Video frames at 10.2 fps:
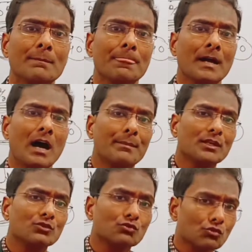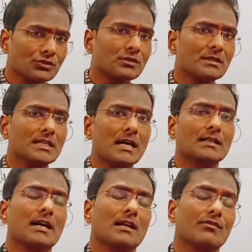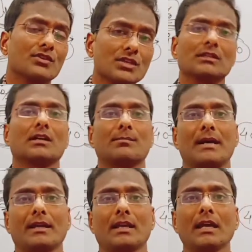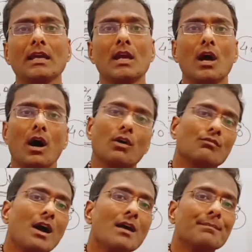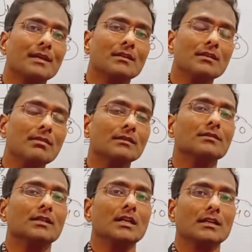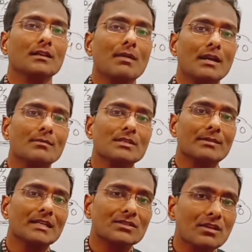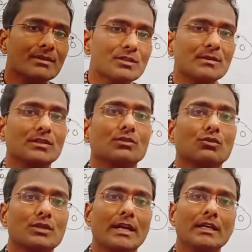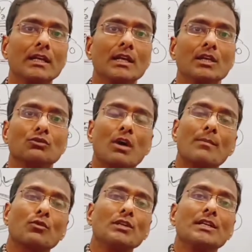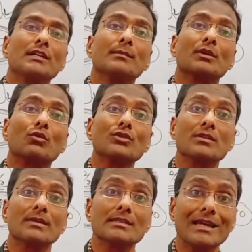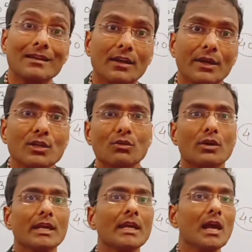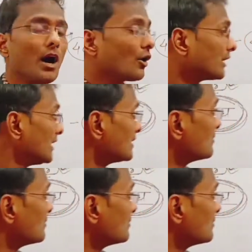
में आप एक सुस्त विचारधारा विकसित कर पाएंगे और वहां पे निबंध के बारे में जब एक समझ विकसित हो जाएगी तो आपको लिखने में कोई समस्या नहीं होगी और